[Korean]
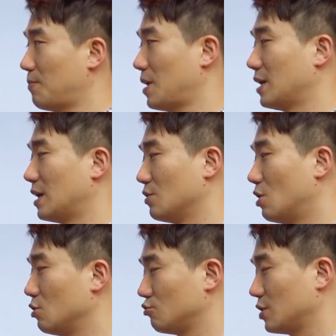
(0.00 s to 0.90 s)
파일에
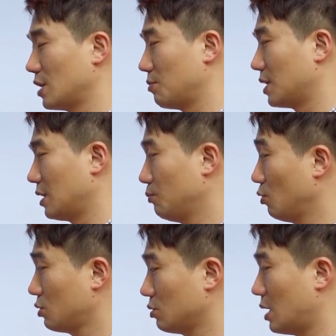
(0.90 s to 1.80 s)
넣어 주셔야 됩니다.
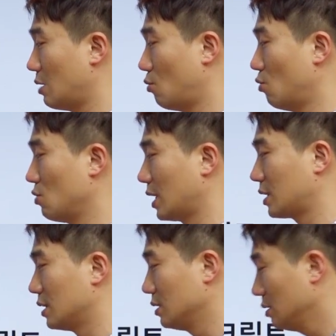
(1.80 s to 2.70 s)
import와 all
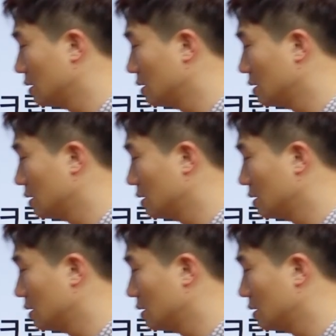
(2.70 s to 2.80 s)
같은